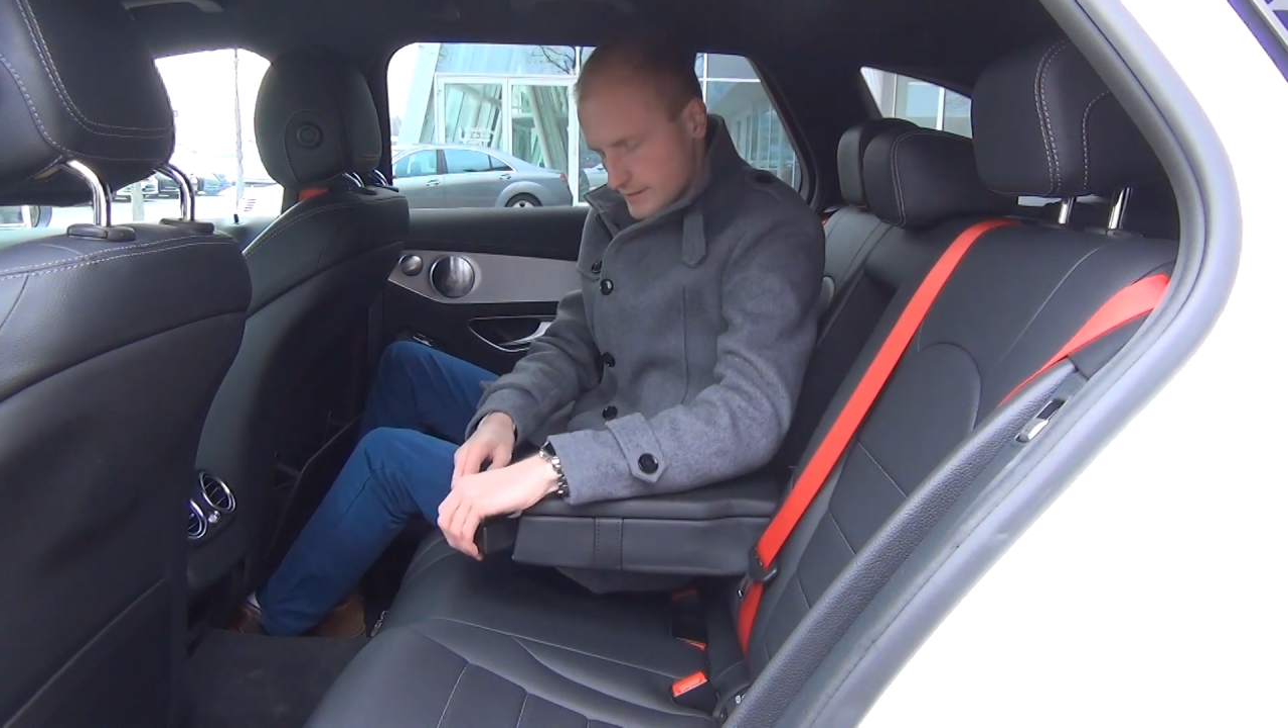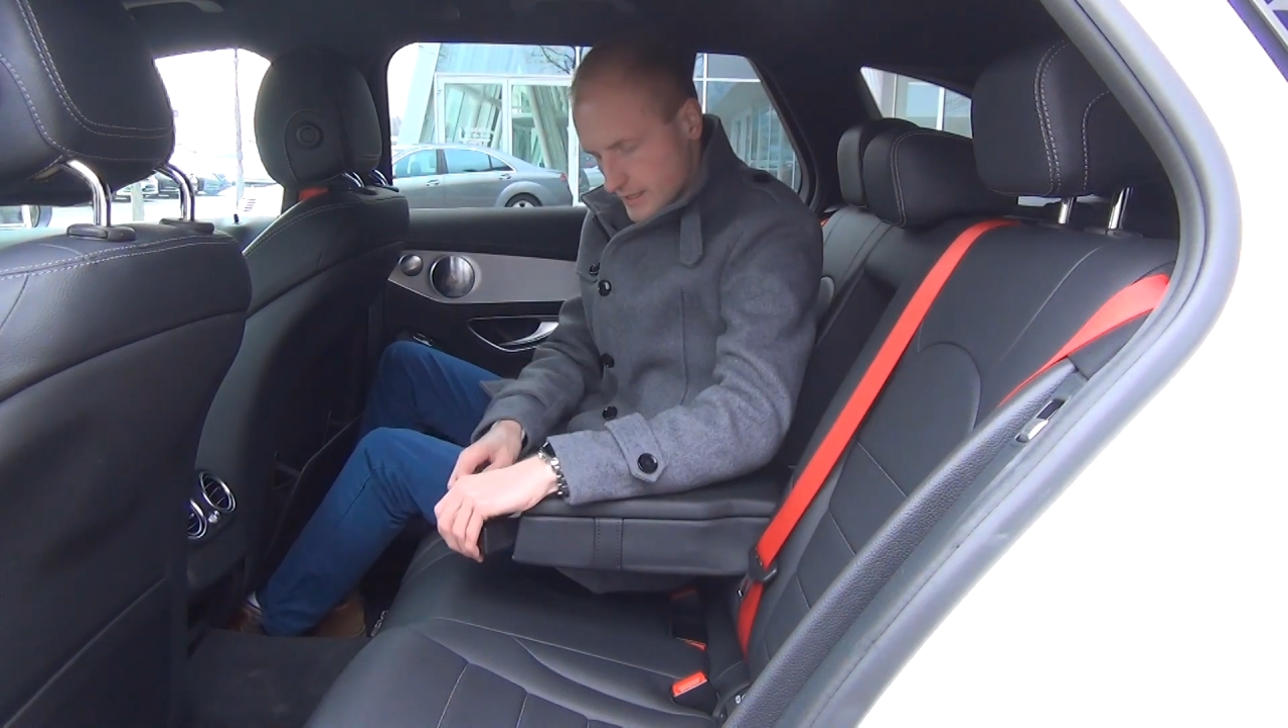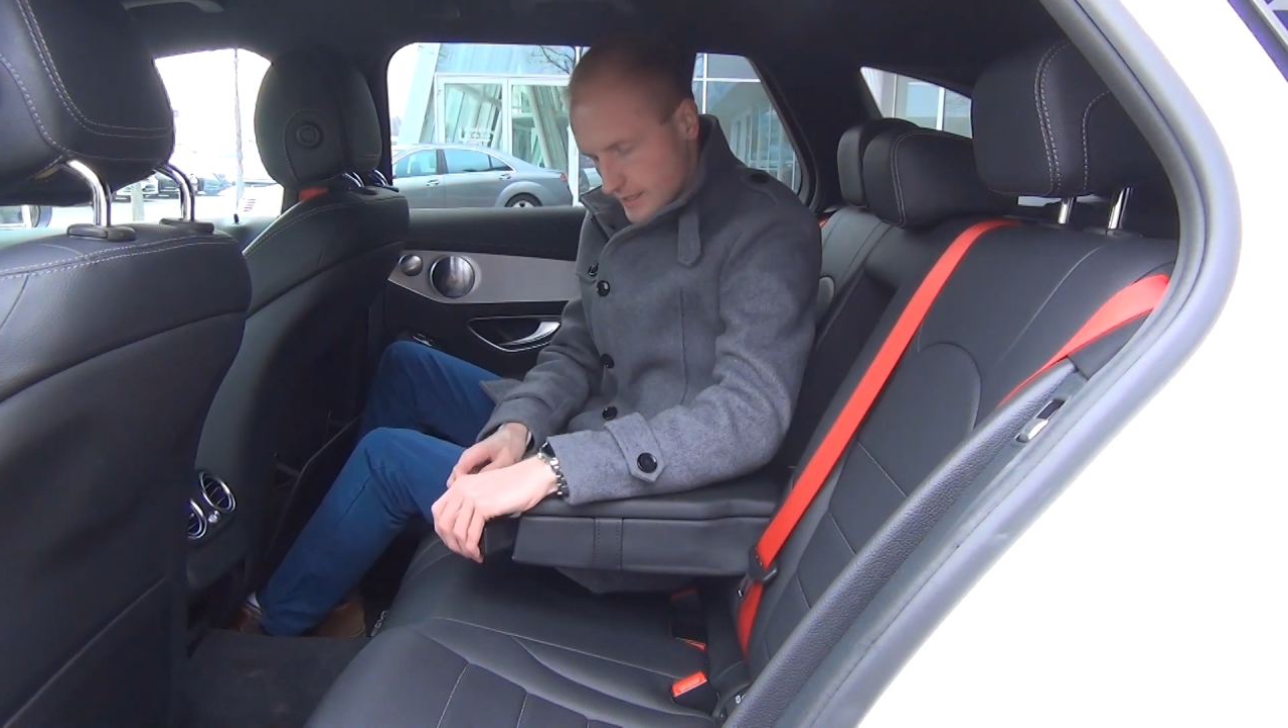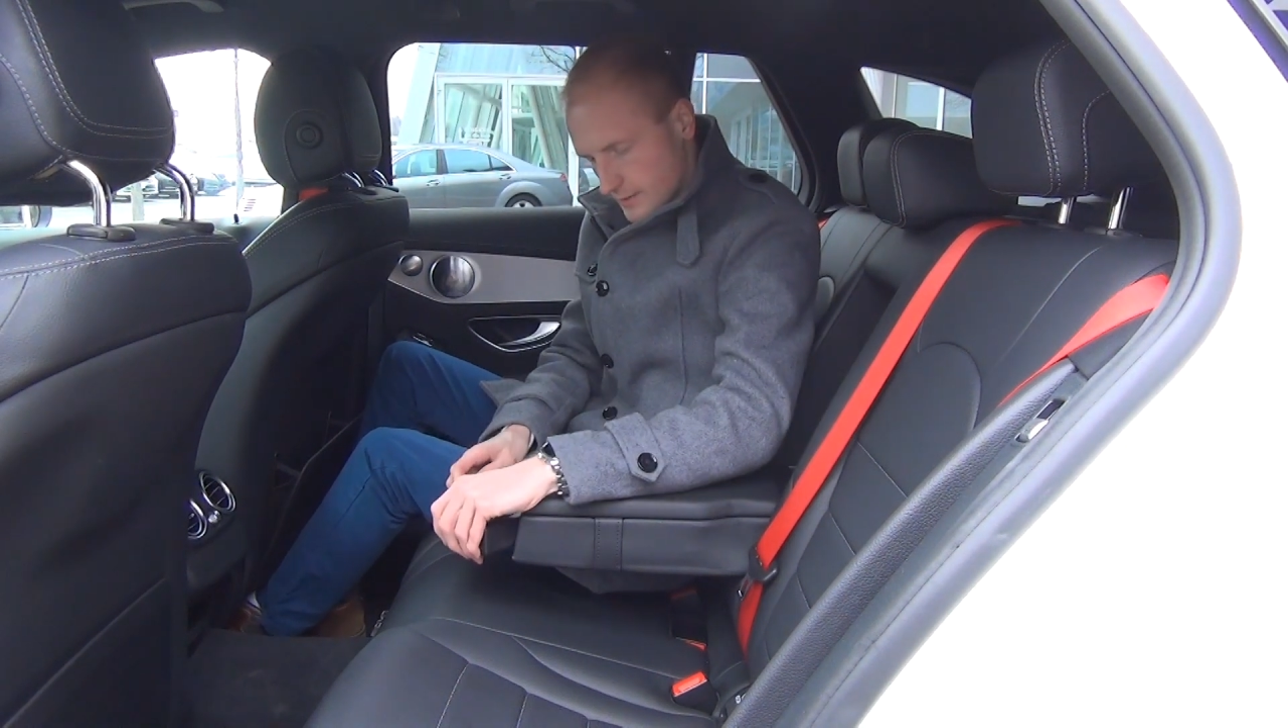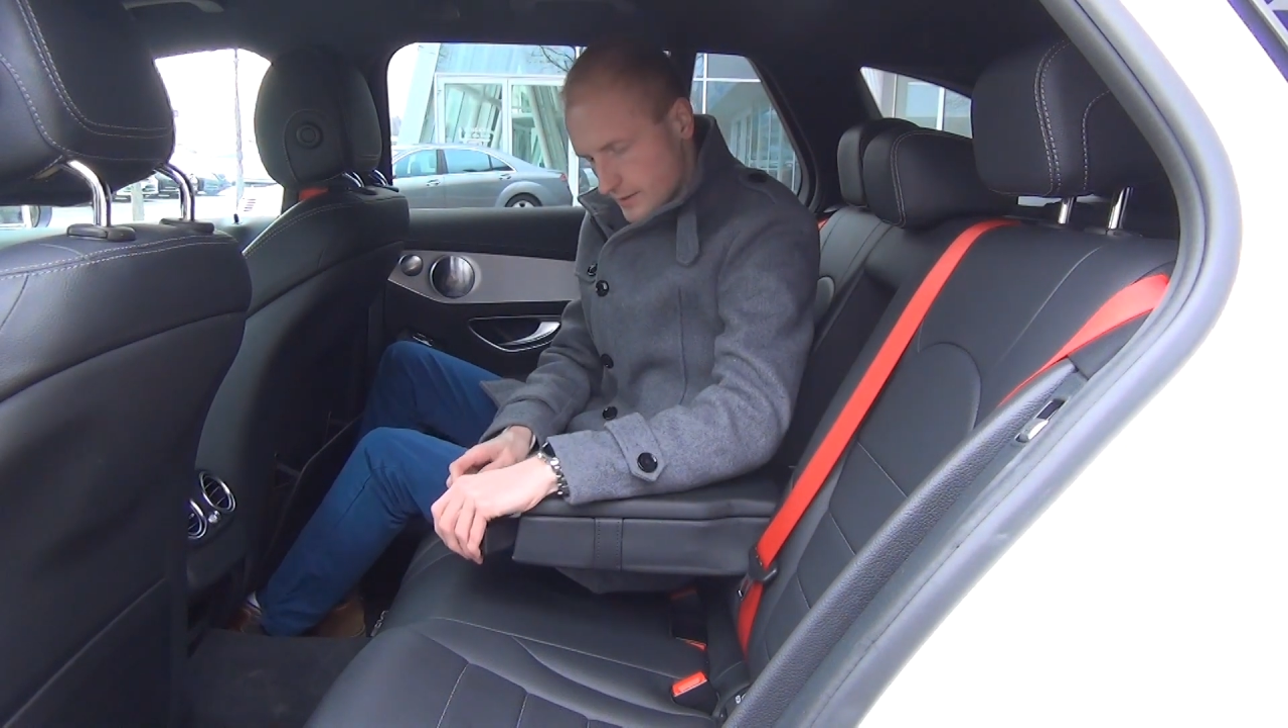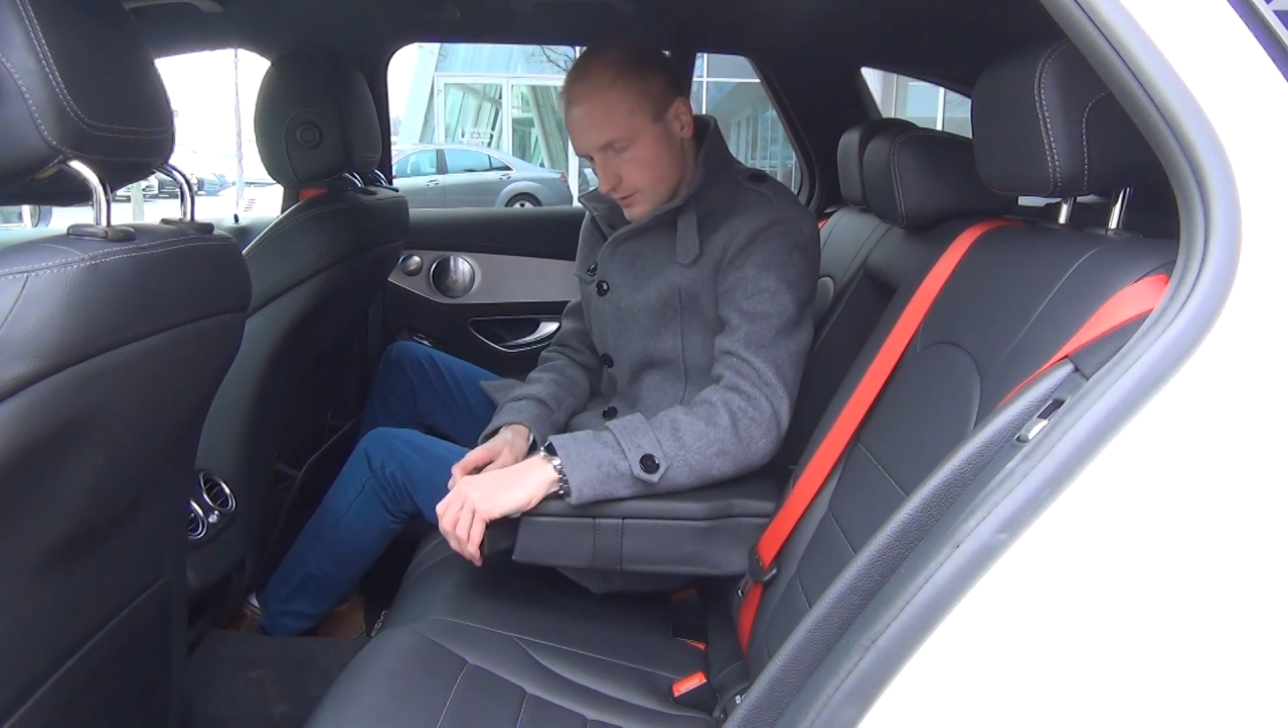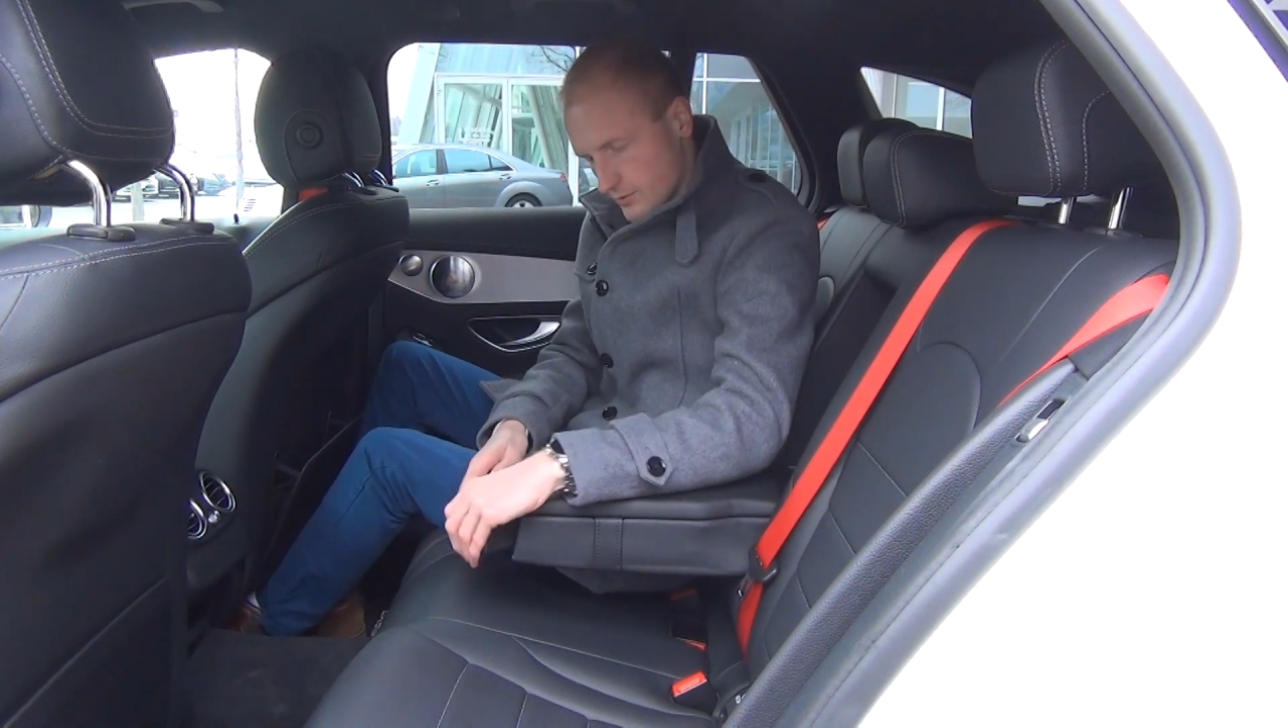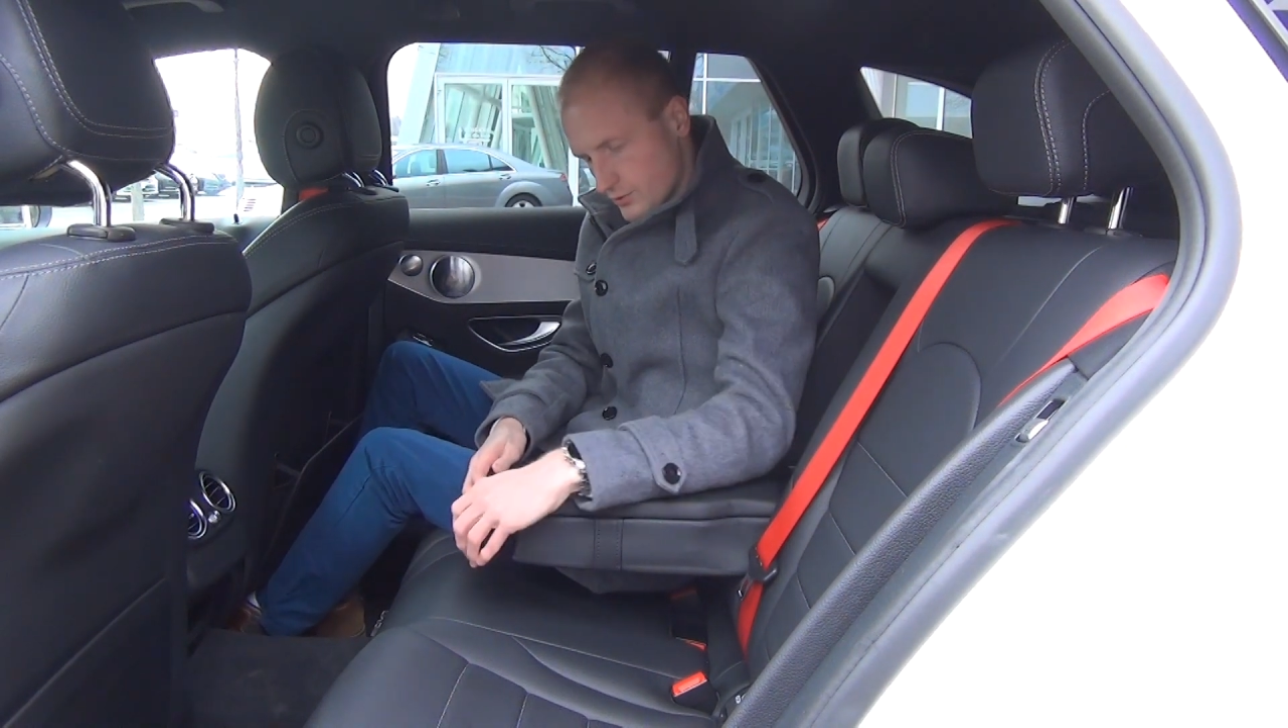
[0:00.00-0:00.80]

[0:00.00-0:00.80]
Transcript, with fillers: Da kann man auch